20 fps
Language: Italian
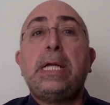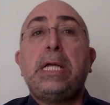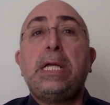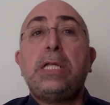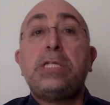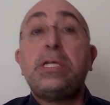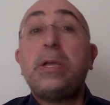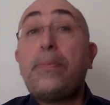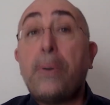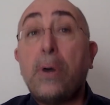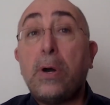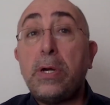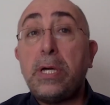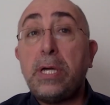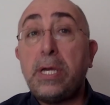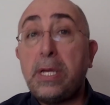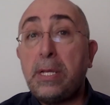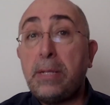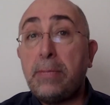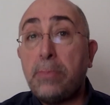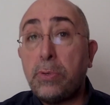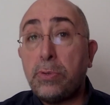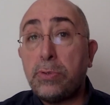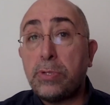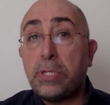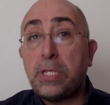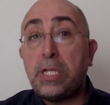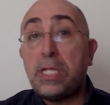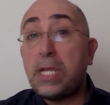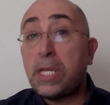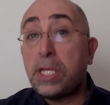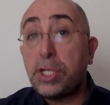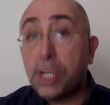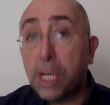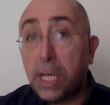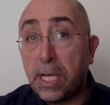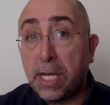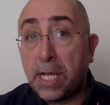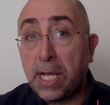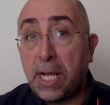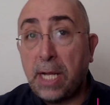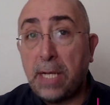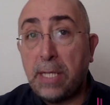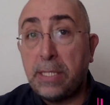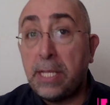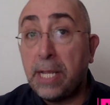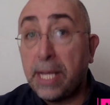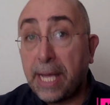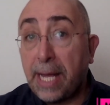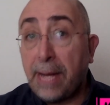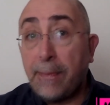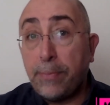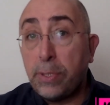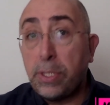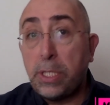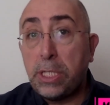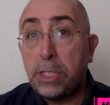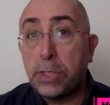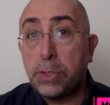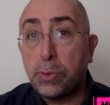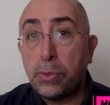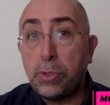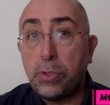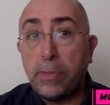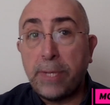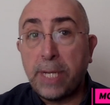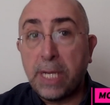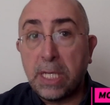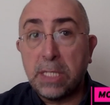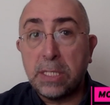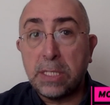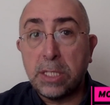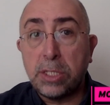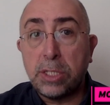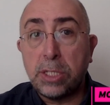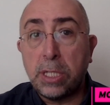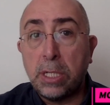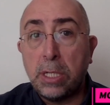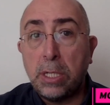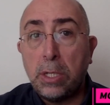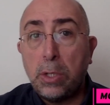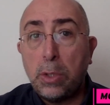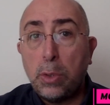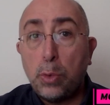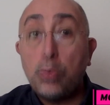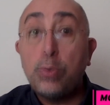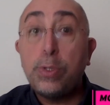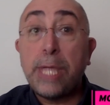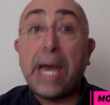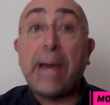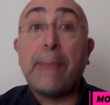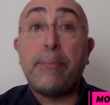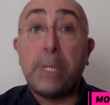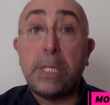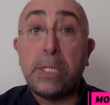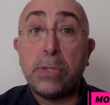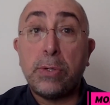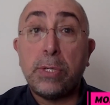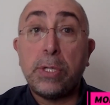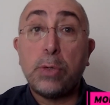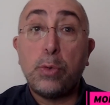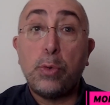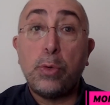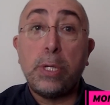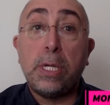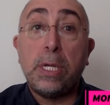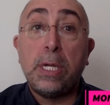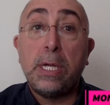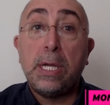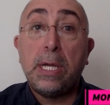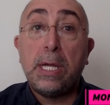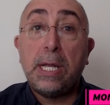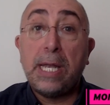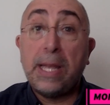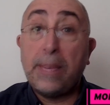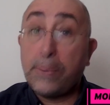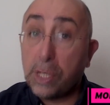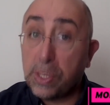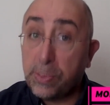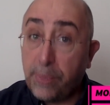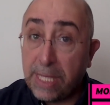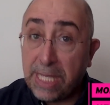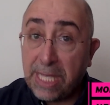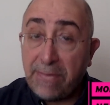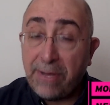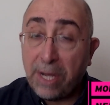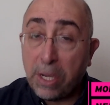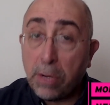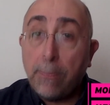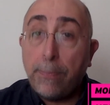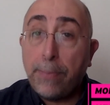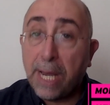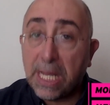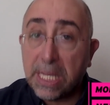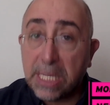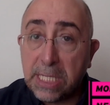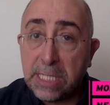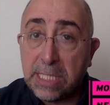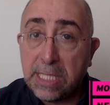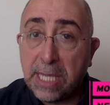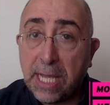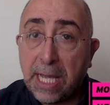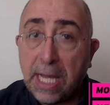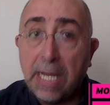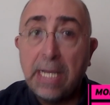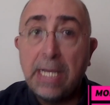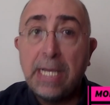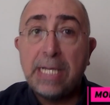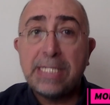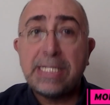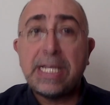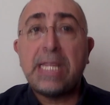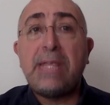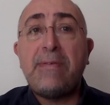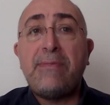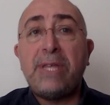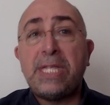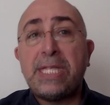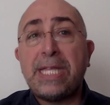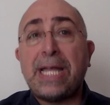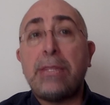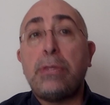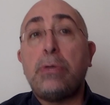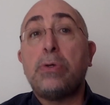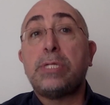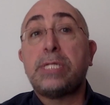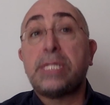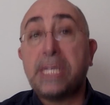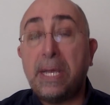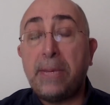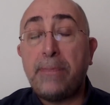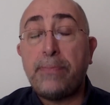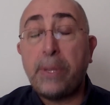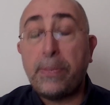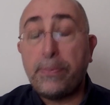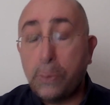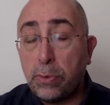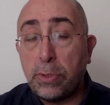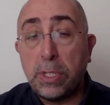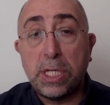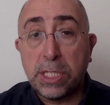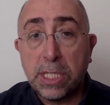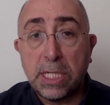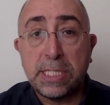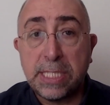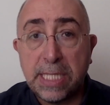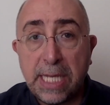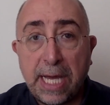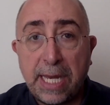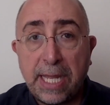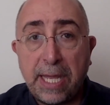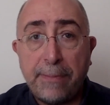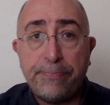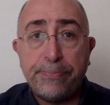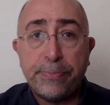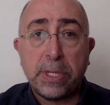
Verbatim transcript: C'è poi il mondo della ricerca nel campo degli studi umanistici, un ambito in cui la prospettiva comparatistica sta diventando sempre più necessaria.